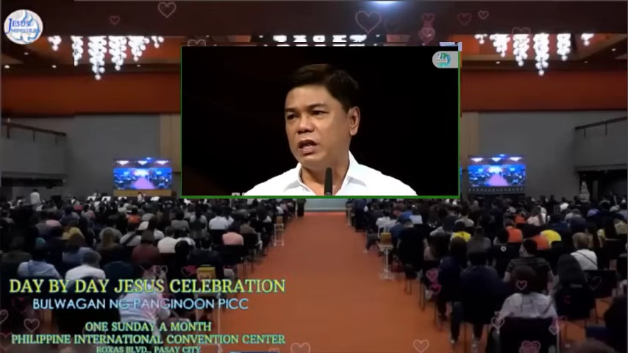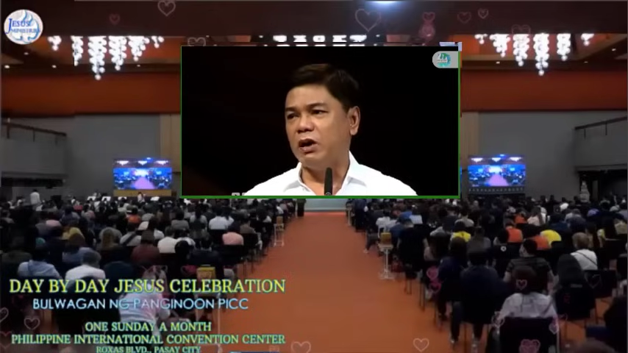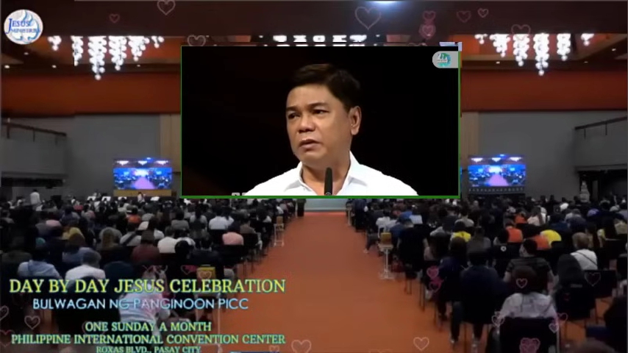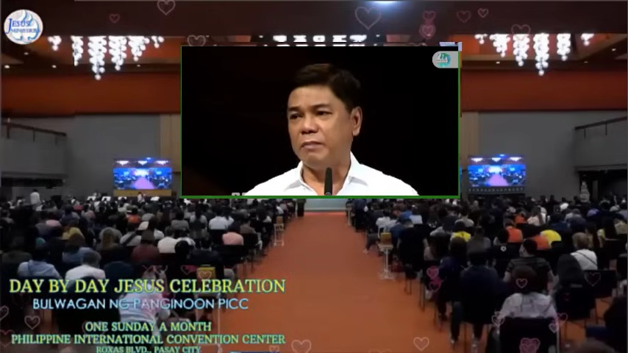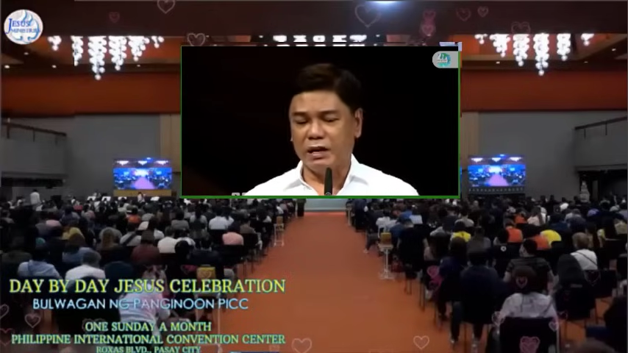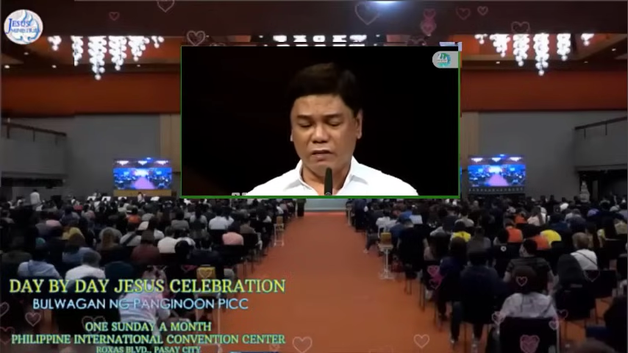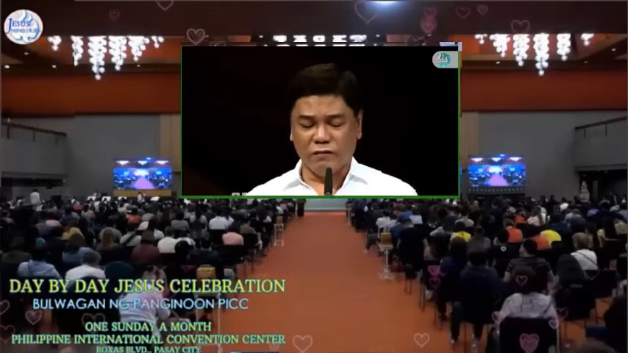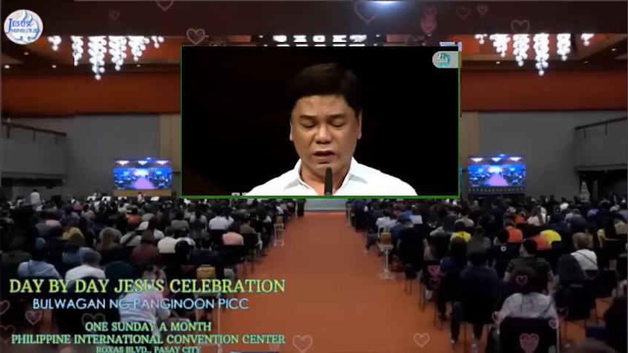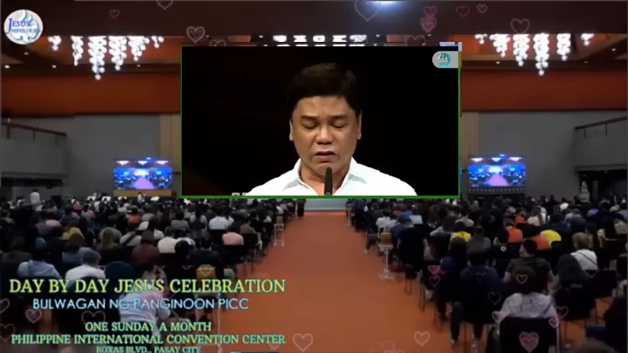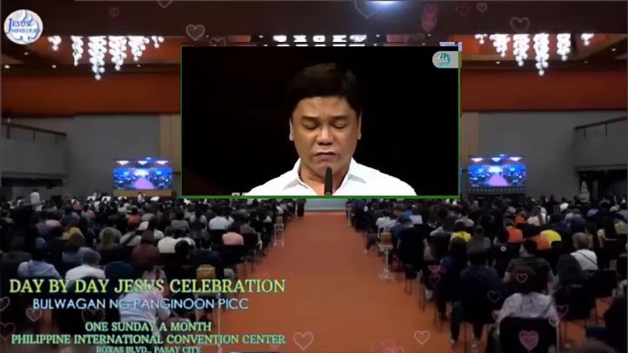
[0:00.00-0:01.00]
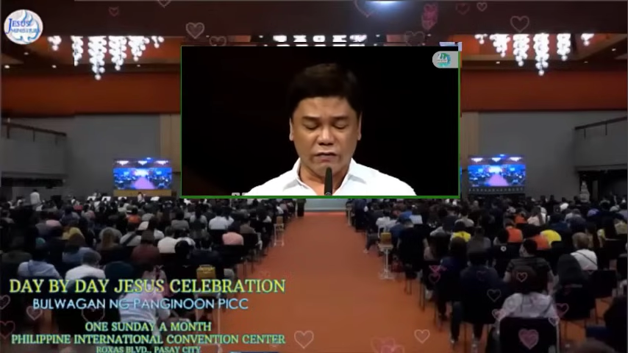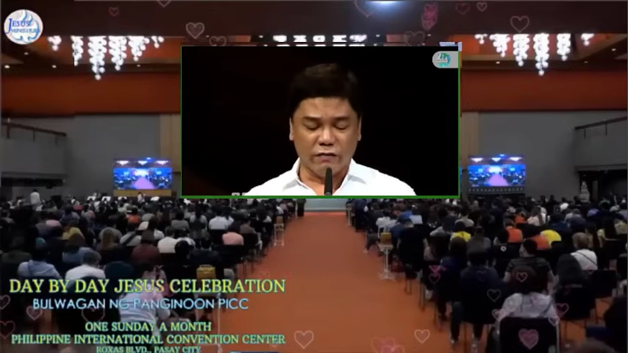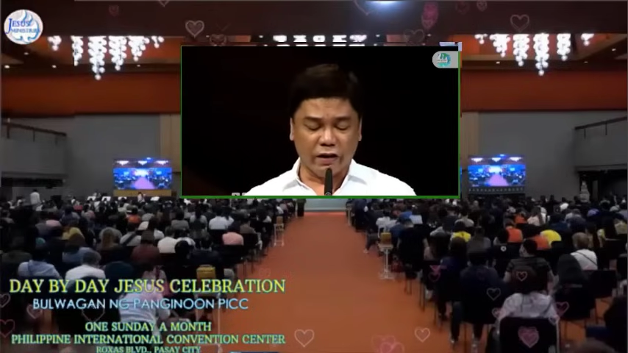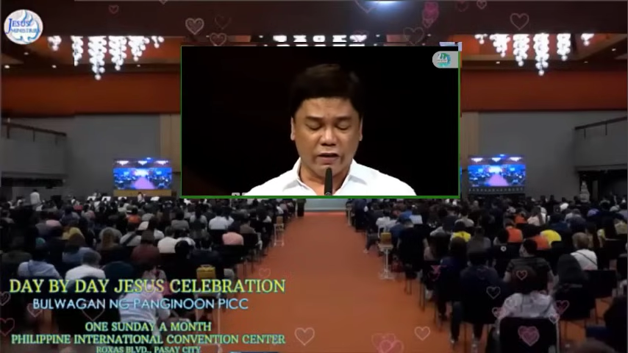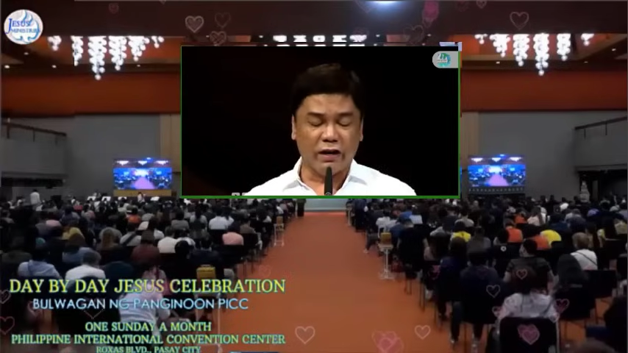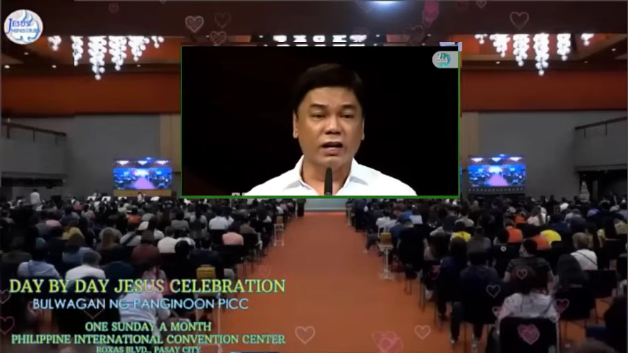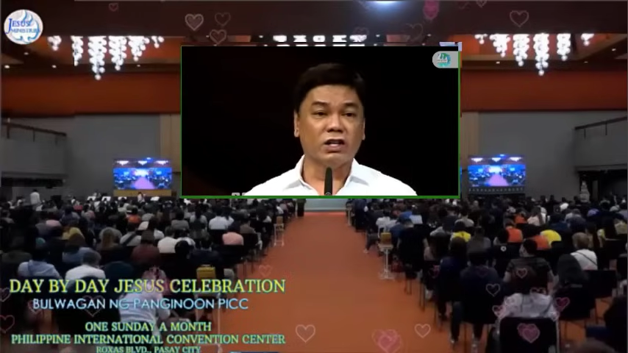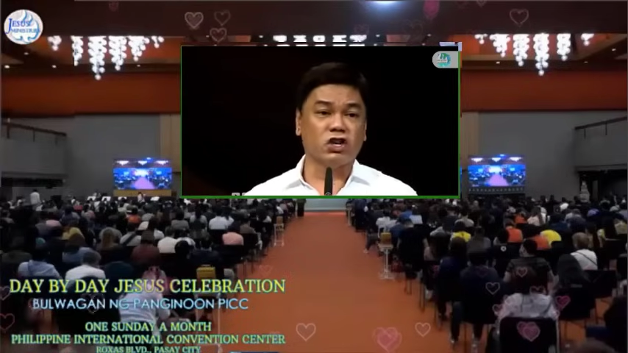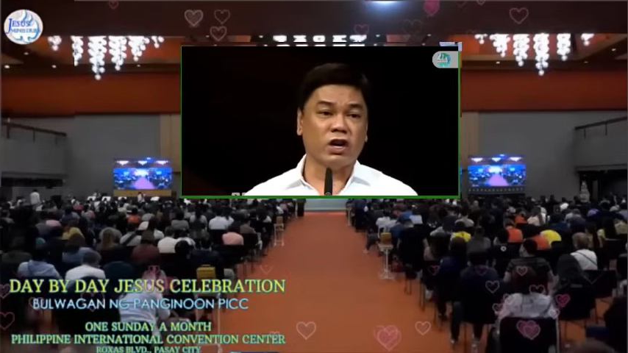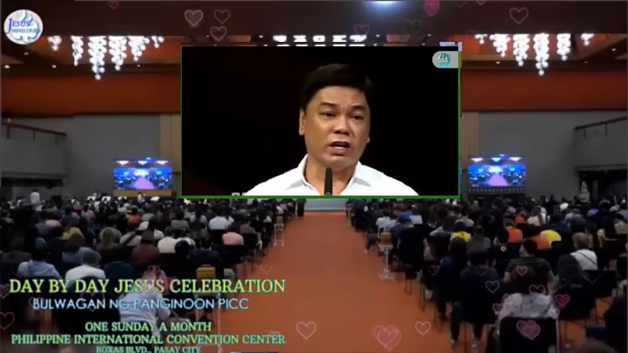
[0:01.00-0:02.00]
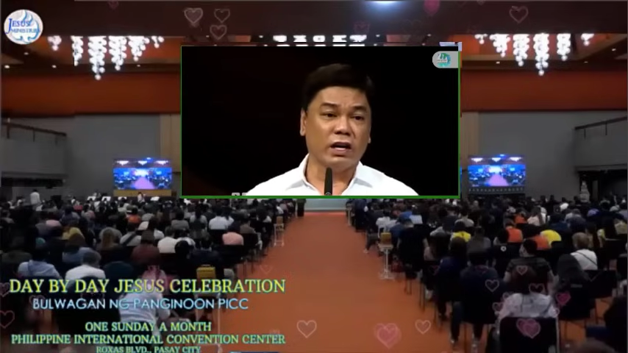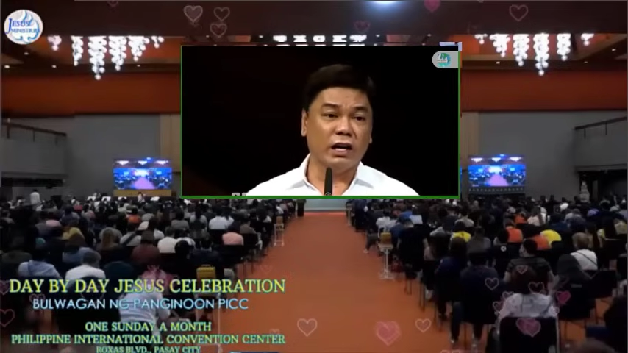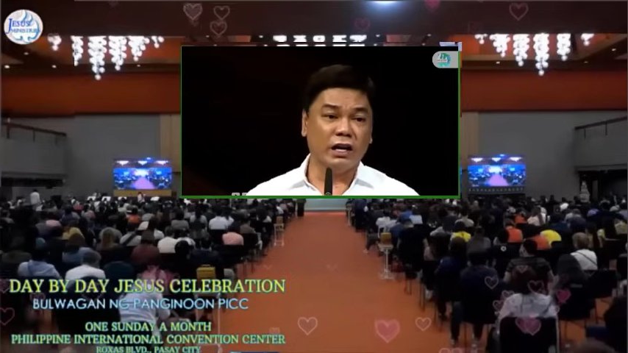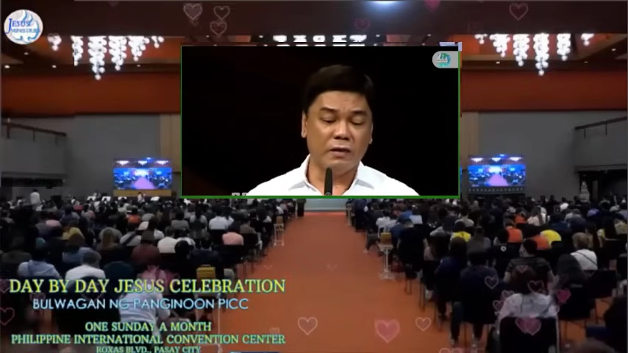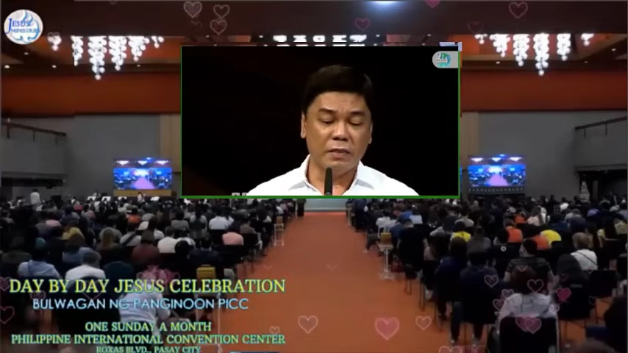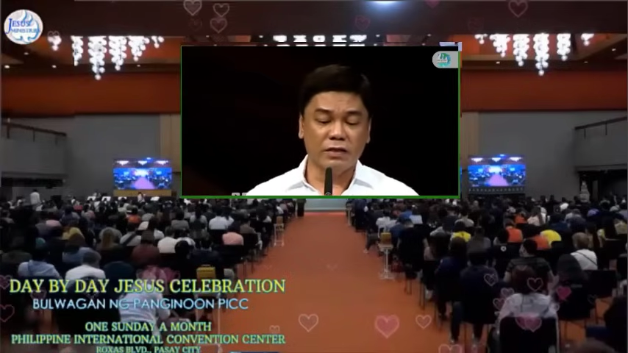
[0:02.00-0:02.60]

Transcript: without the benefit of a fair trial.